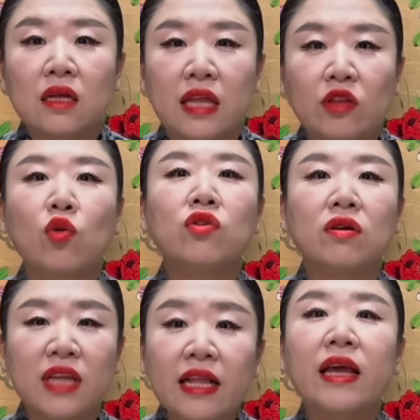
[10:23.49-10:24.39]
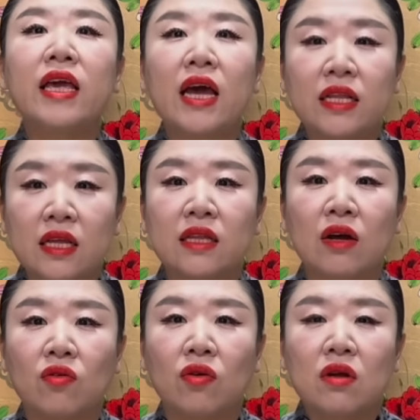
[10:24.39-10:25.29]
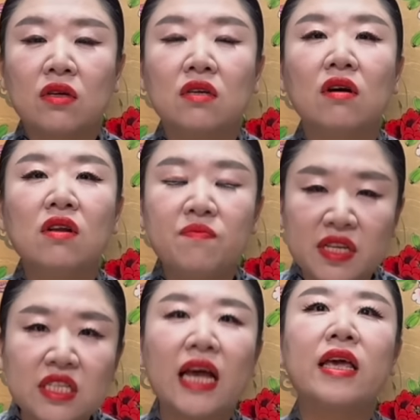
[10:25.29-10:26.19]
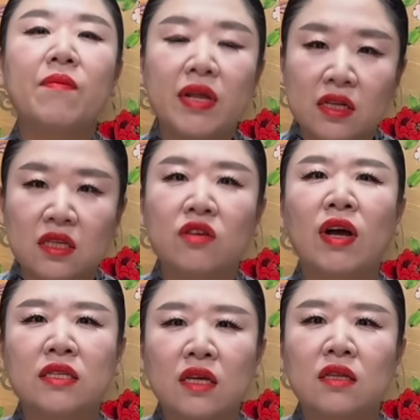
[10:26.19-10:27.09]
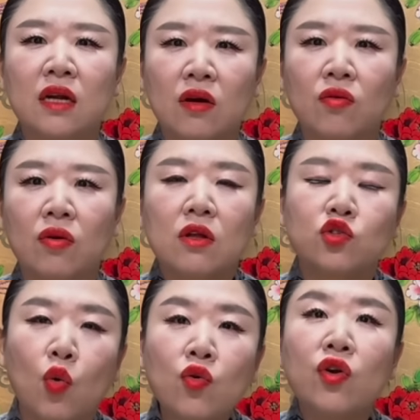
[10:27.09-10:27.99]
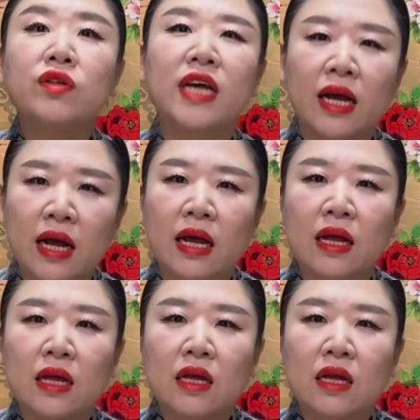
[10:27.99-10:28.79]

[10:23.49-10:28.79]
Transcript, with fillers: 대통령 탄핵해야 된다고 그거를 미사 예배를 드리고 앉아있더라고 종교자가